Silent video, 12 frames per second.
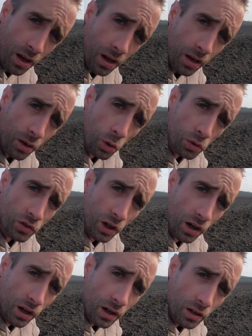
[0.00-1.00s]
le
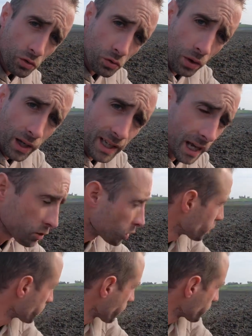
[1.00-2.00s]
sol sur les
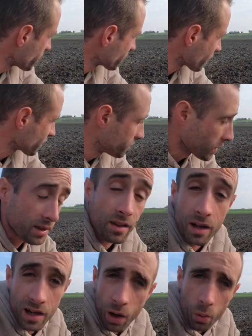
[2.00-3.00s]
quelques premiers centimètres,
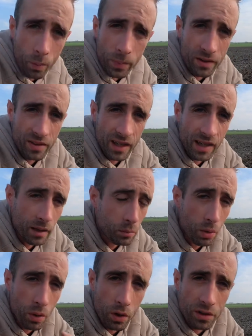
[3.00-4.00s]
là où on place la graine
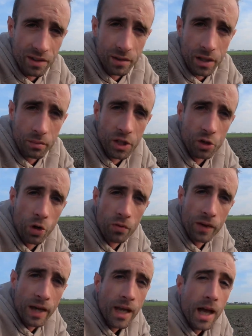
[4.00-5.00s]
pour avoir une dynamique de
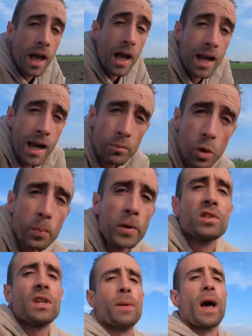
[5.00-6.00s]
levée la mieux
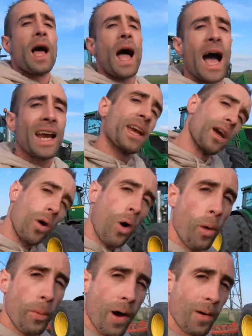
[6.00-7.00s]
possible. Allez, on
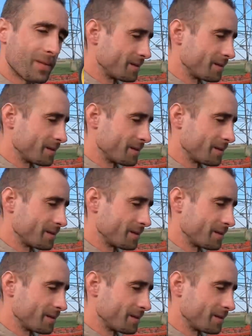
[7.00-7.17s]
reprend.